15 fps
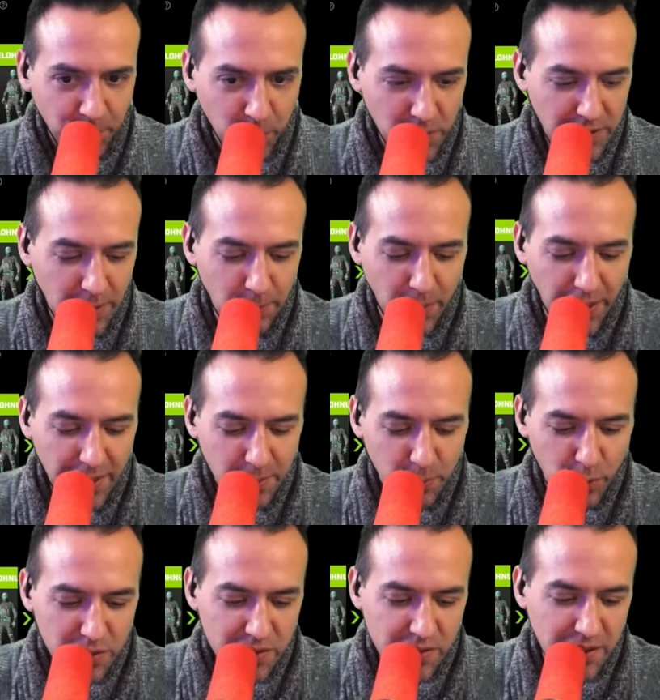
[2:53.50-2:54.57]
Ich habe eine
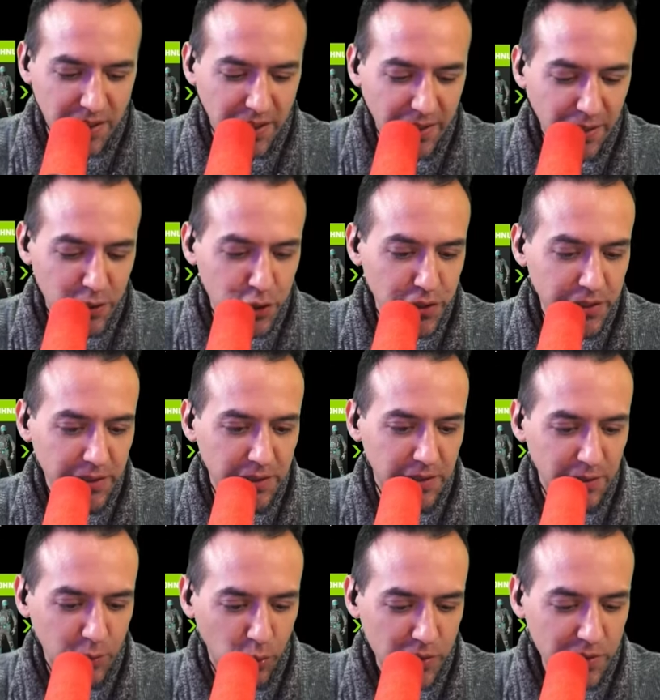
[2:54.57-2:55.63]
Monster
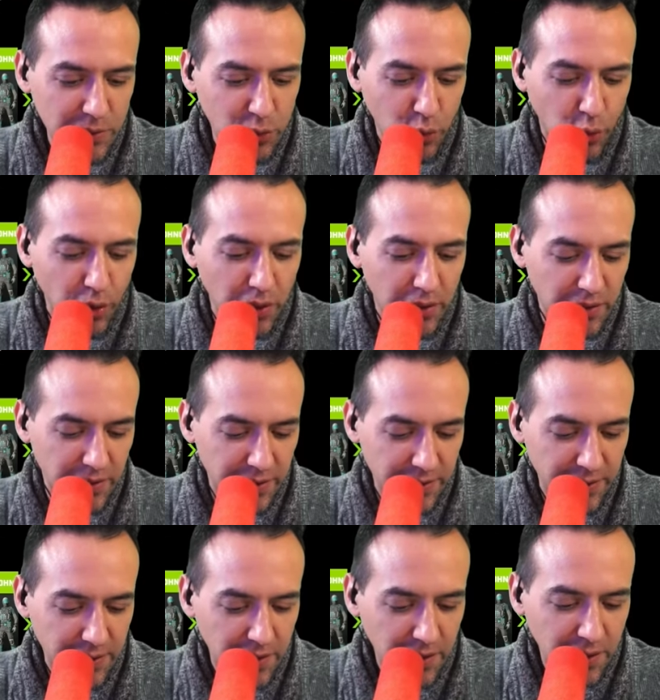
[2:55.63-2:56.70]
Energy-Dose äh,
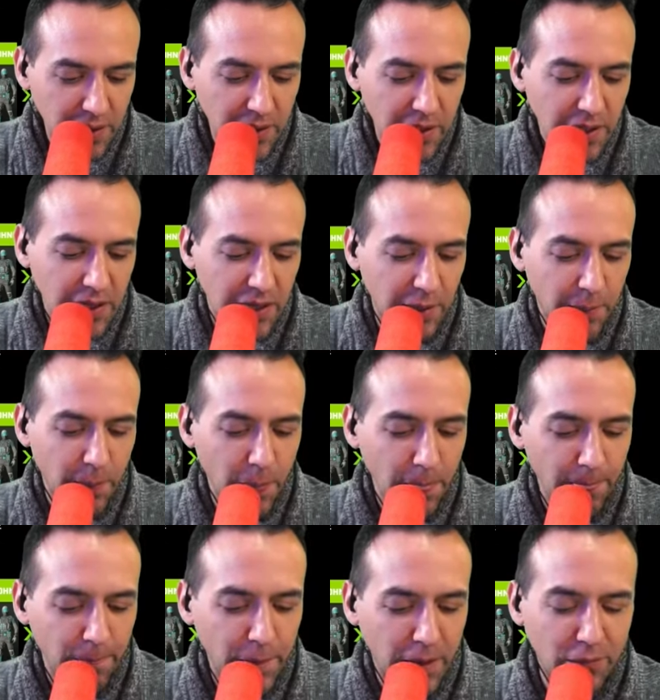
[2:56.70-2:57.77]
getrunken.
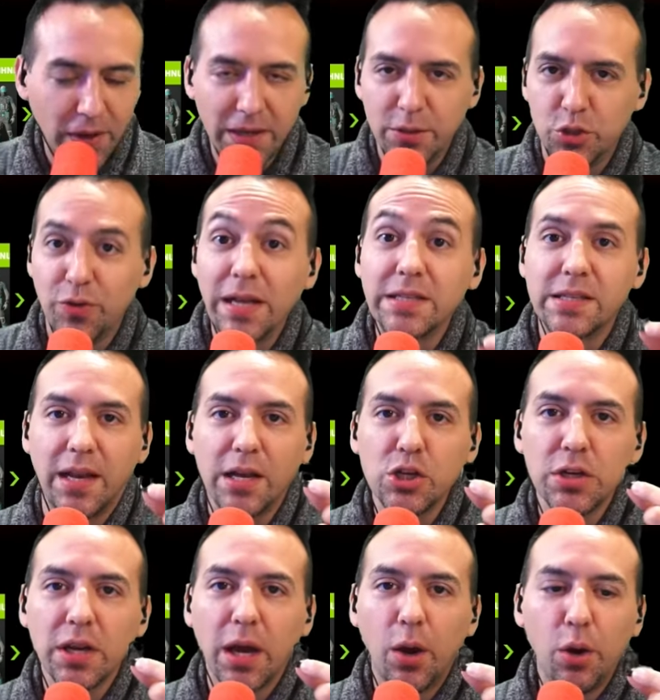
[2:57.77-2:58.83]
Ähm, da war eine schwarze Lasche
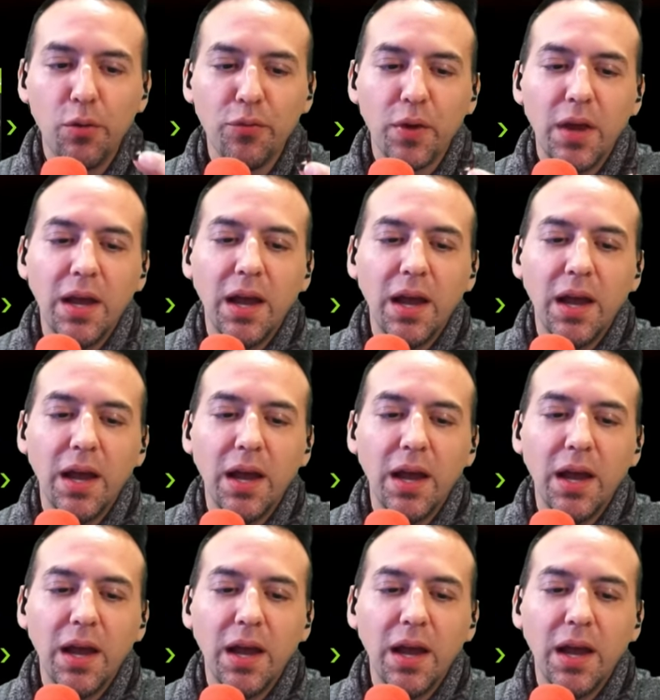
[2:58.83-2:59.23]
drauf.